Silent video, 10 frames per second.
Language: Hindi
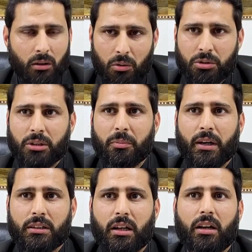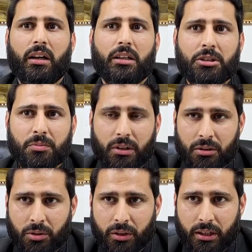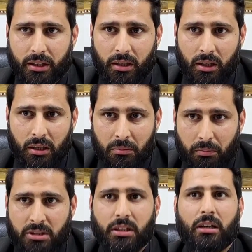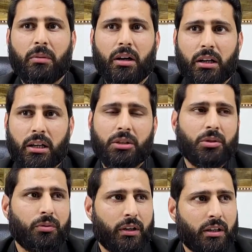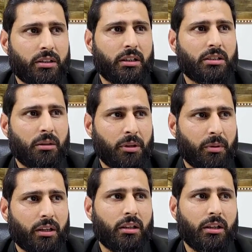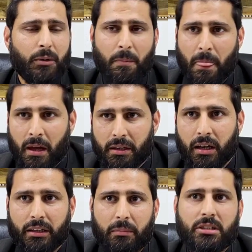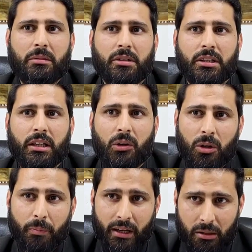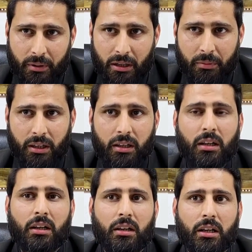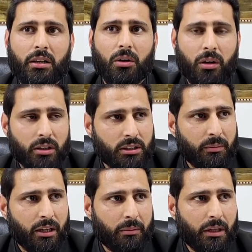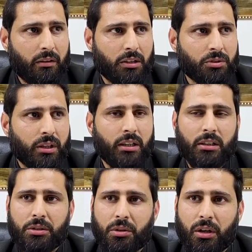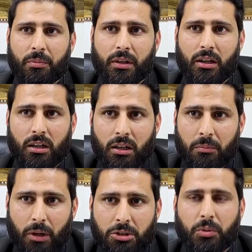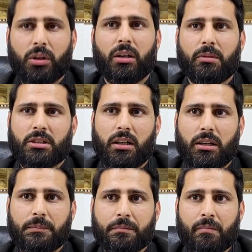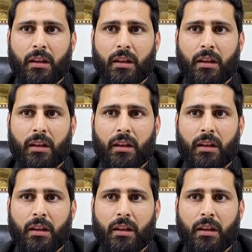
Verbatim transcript: लोगों से भी बात कर रहे हैं जो ये मसले हमारे हैं जो फेडरेशन के सामने हम रखेंगे यहाँ के मसला मसाइल और पहले भी हमने एक और इसके बारे में आवाज़ उठाई थी जो आपका पासपोर्ट का मसला है